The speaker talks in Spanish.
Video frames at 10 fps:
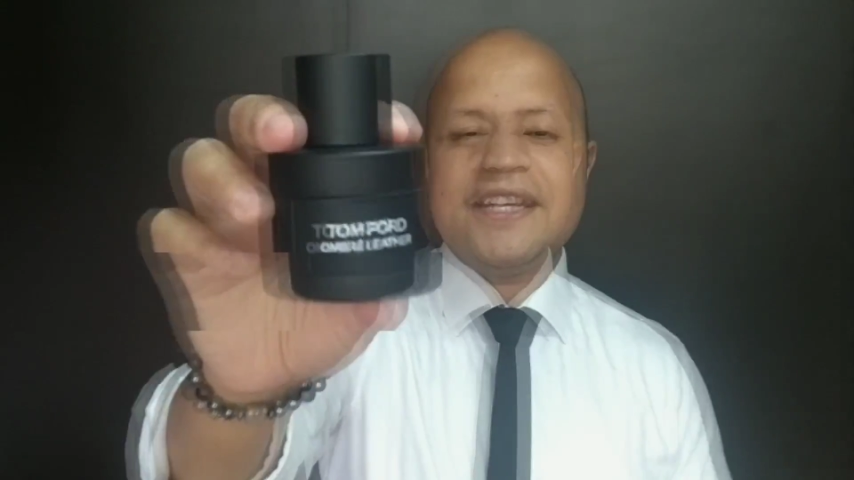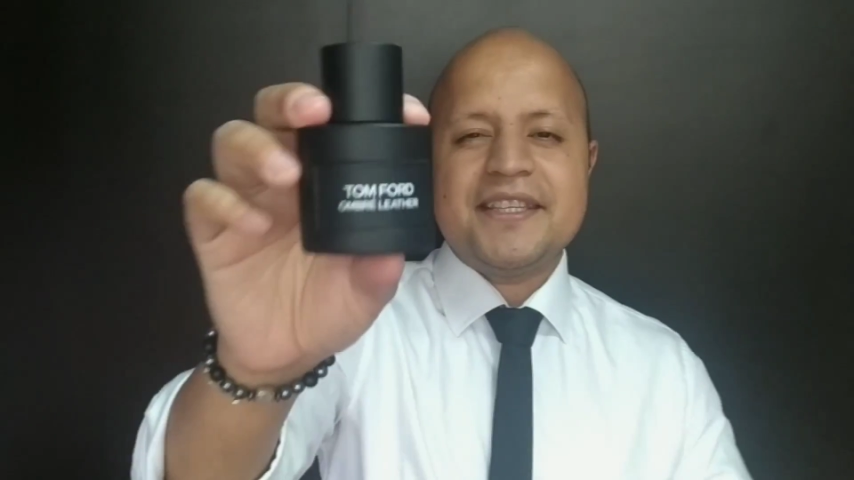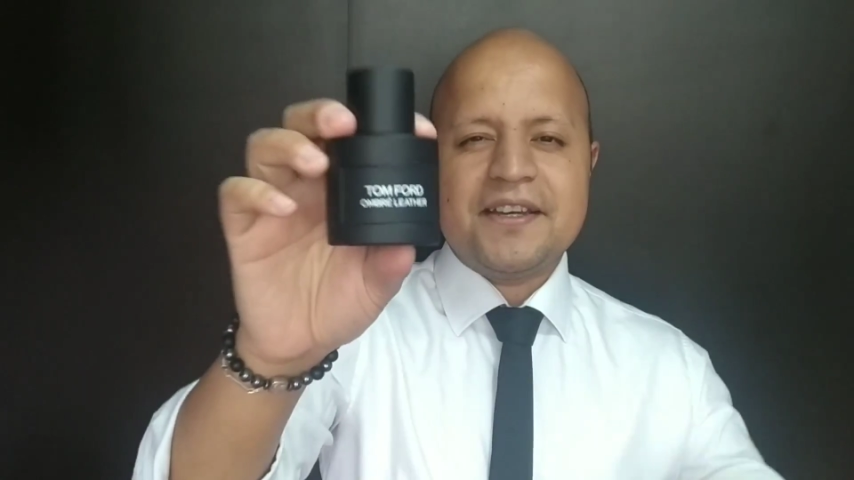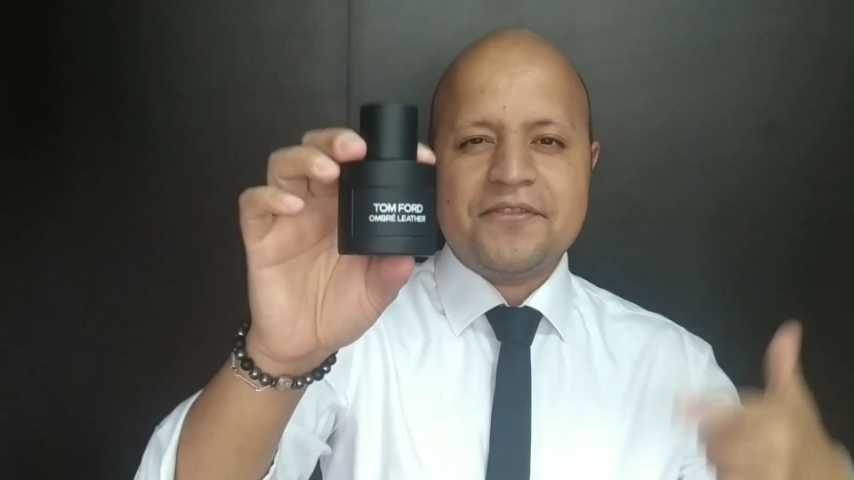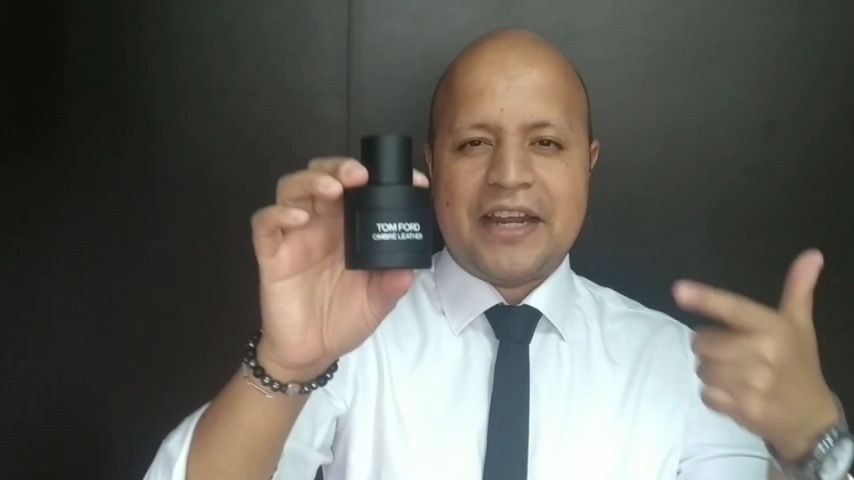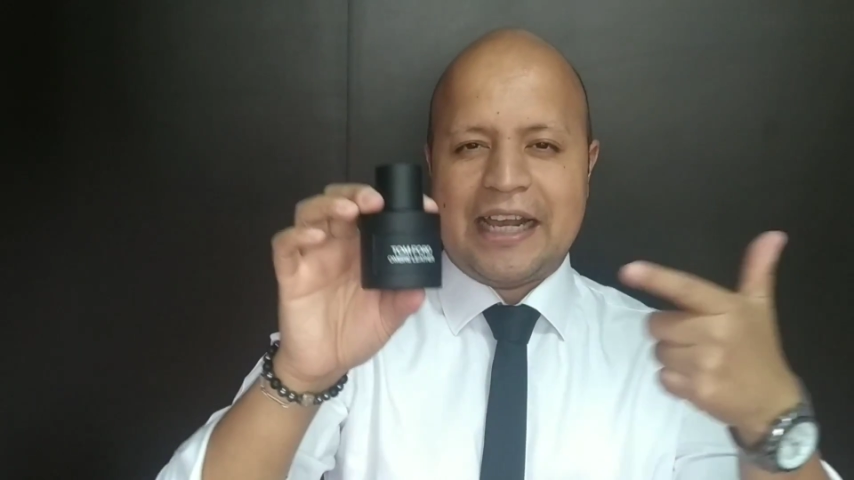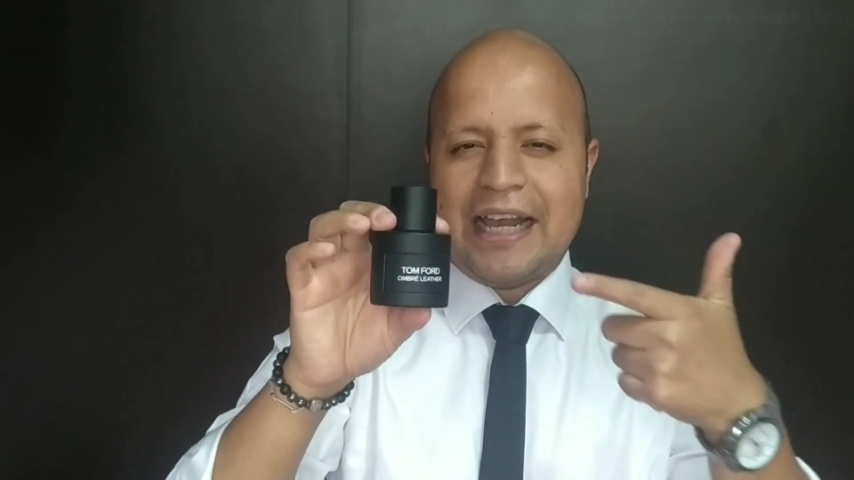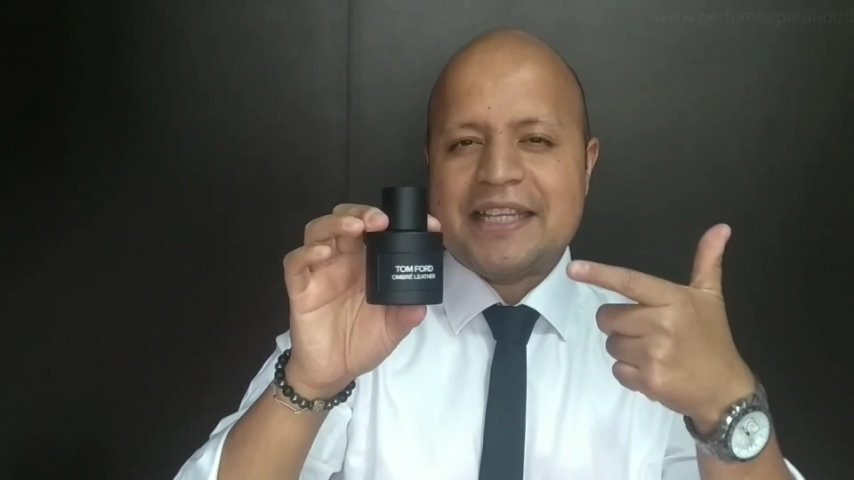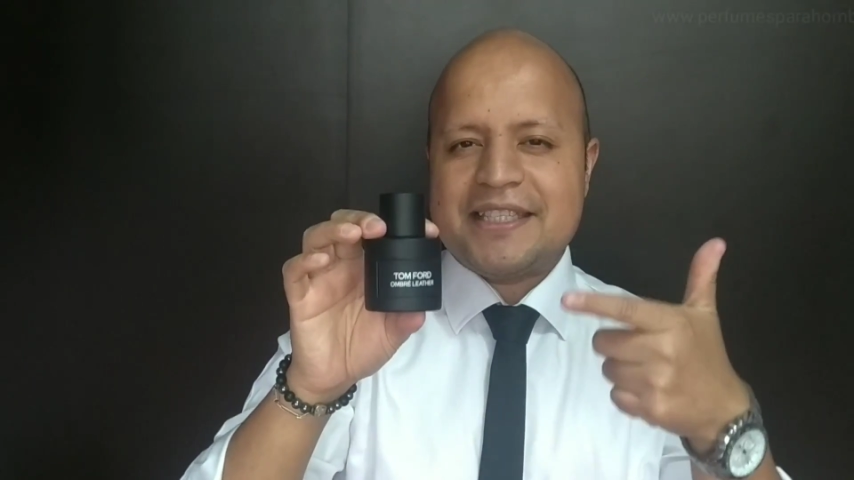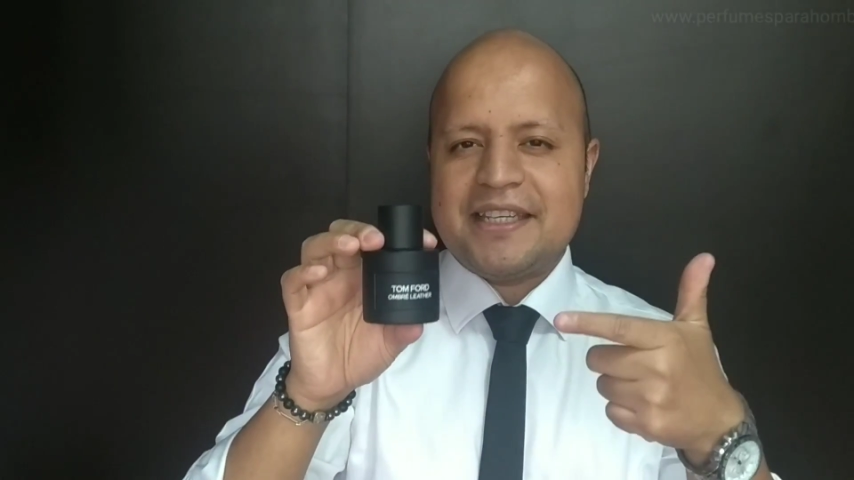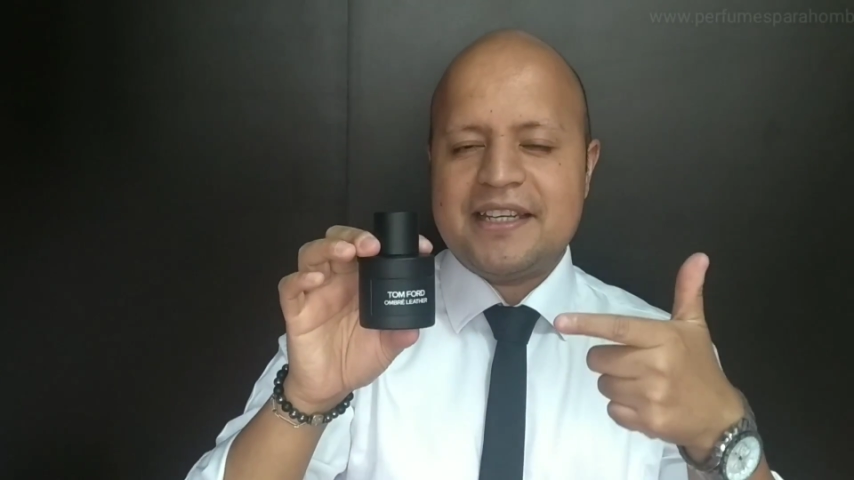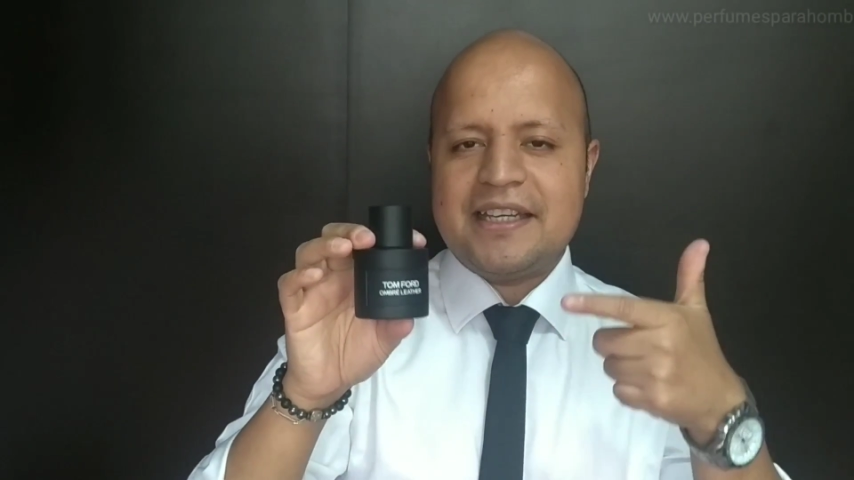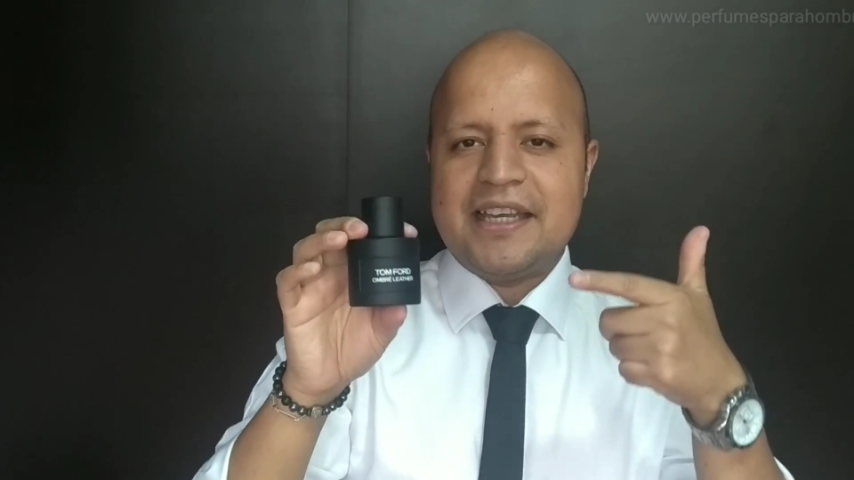Esta fragancia